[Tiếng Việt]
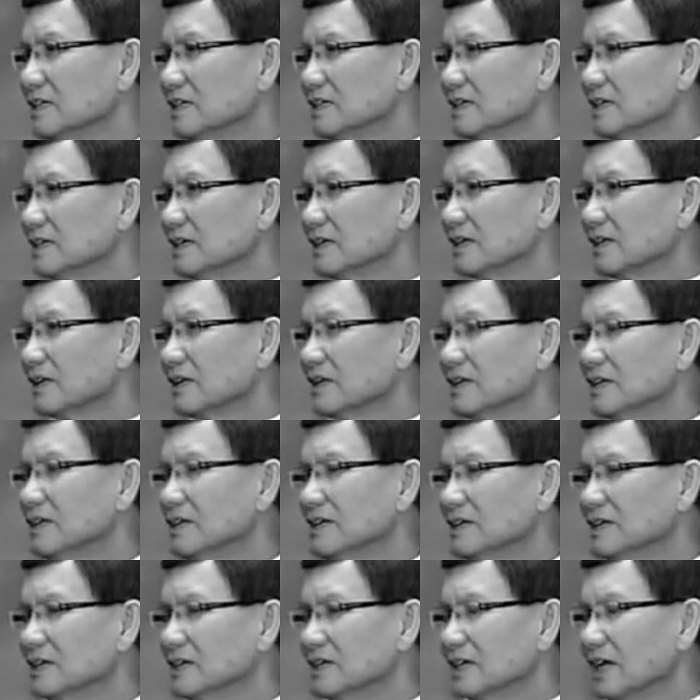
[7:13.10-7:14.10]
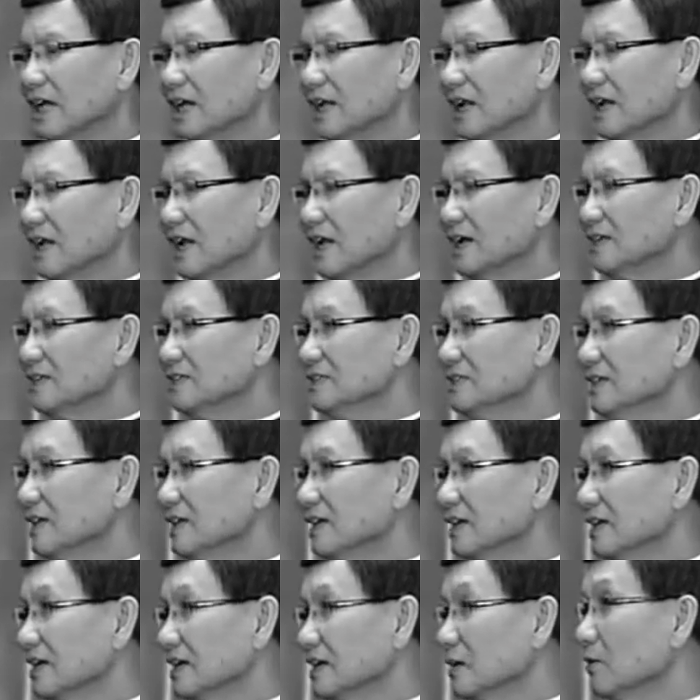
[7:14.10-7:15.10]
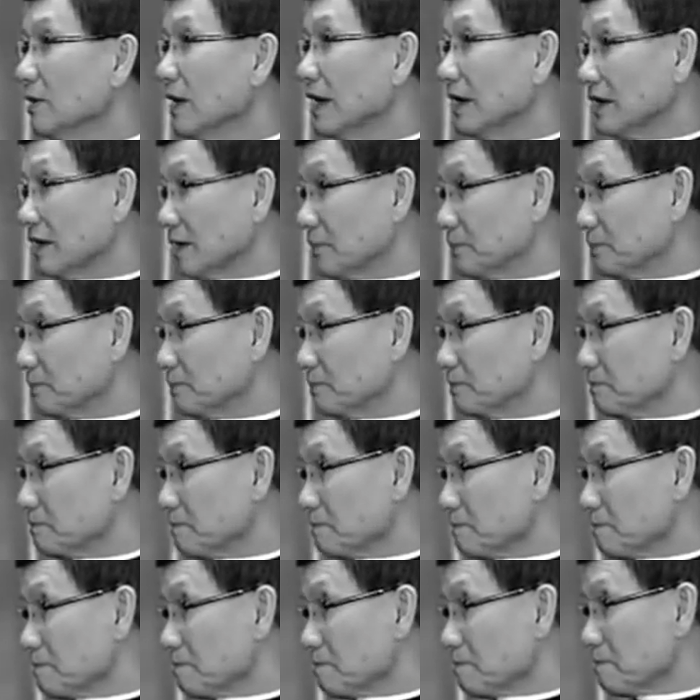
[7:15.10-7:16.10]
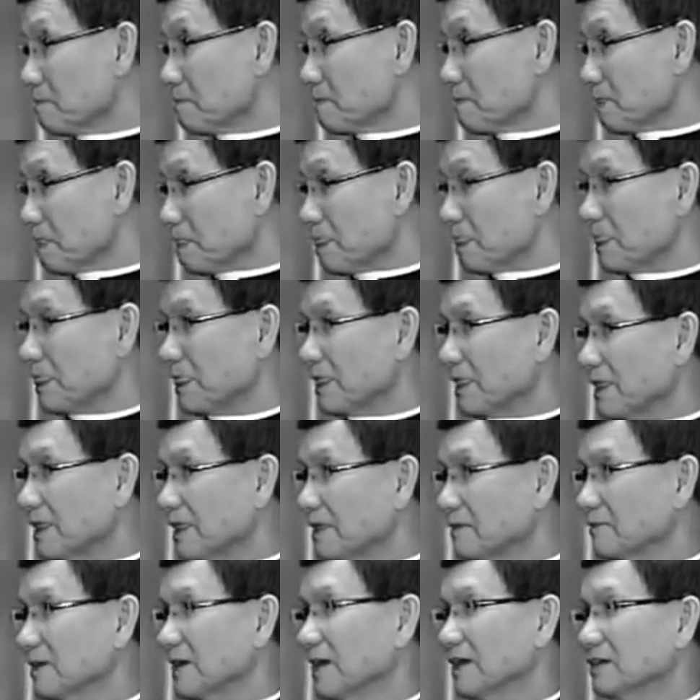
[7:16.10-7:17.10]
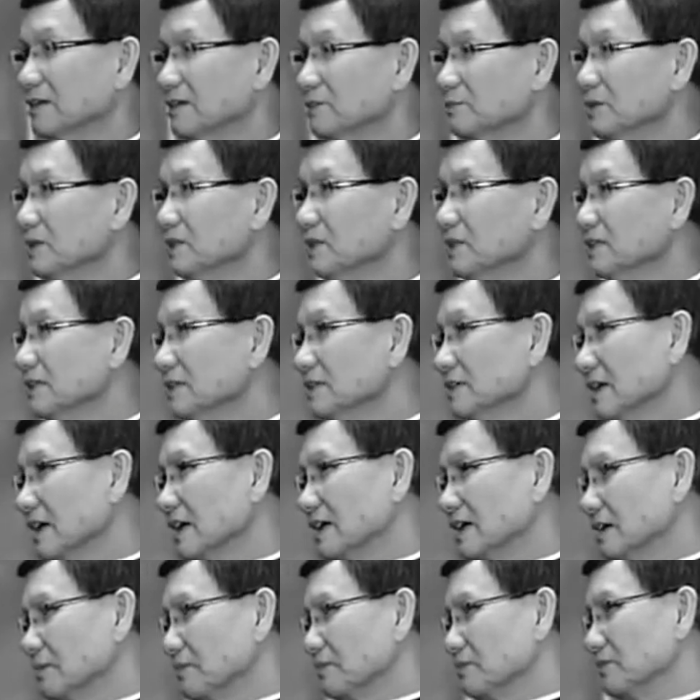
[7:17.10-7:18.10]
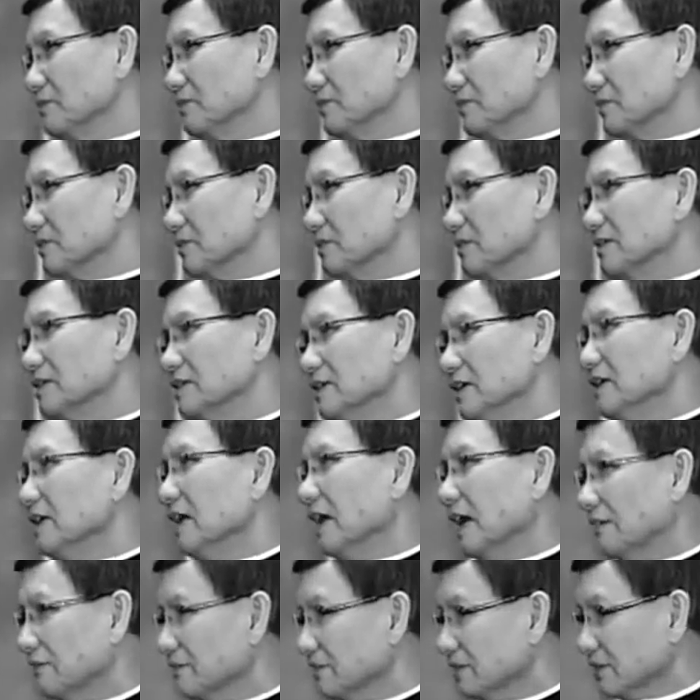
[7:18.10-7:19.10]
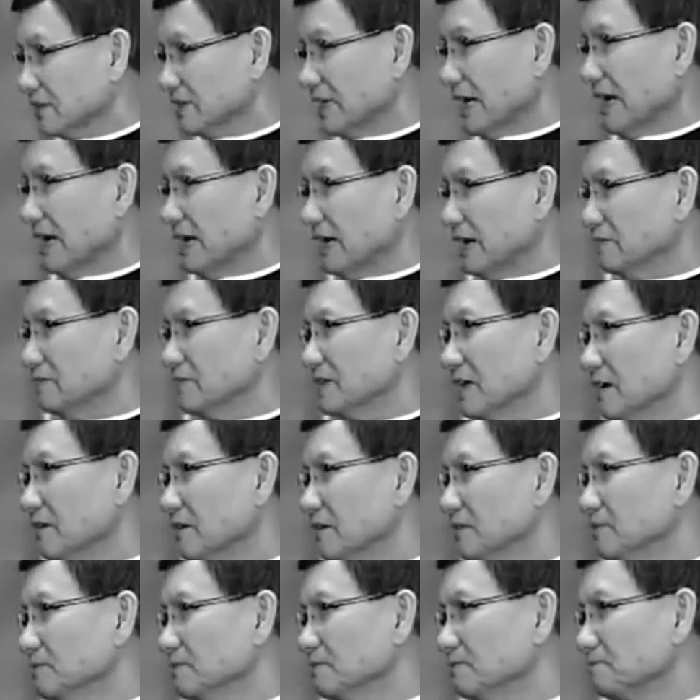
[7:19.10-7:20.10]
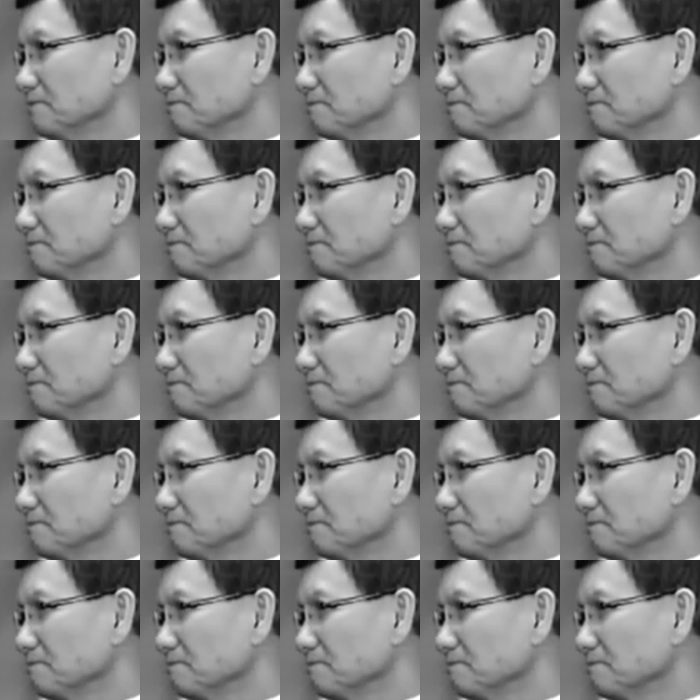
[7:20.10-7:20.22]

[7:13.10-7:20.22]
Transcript: tranh chấp cái người láng giềng là gốc Ả Rập Ừ. Dạ. Mà anh có biết cái người Ả Rập nó có liên hệ với Do Thái làm sao không?